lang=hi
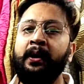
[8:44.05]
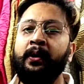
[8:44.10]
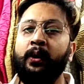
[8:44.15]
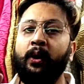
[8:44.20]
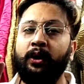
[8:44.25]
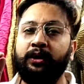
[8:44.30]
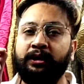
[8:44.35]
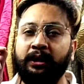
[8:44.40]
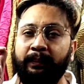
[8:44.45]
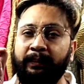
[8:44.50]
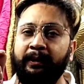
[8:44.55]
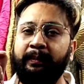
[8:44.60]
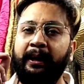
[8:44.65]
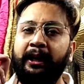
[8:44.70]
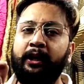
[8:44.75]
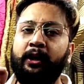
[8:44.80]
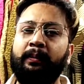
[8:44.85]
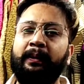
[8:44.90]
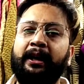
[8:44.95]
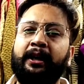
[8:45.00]
और सभी
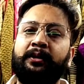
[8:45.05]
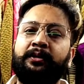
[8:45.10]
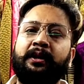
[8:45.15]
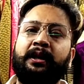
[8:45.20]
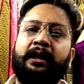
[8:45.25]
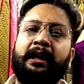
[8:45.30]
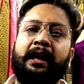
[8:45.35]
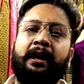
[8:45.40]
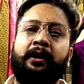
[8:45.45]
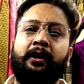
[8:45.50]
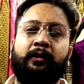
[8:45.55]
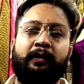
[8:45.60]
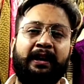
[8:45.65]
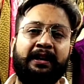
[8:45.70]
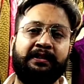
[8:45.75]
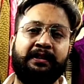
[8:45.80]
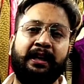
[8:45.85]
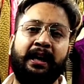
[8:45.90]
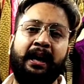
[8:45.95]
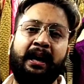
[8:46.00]
भाइयों बहनों से क्या
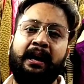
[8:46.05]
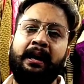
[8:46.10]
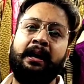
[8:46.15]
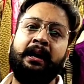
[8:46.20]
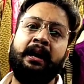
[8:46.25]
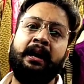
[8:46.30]
रिक्वेस्ट है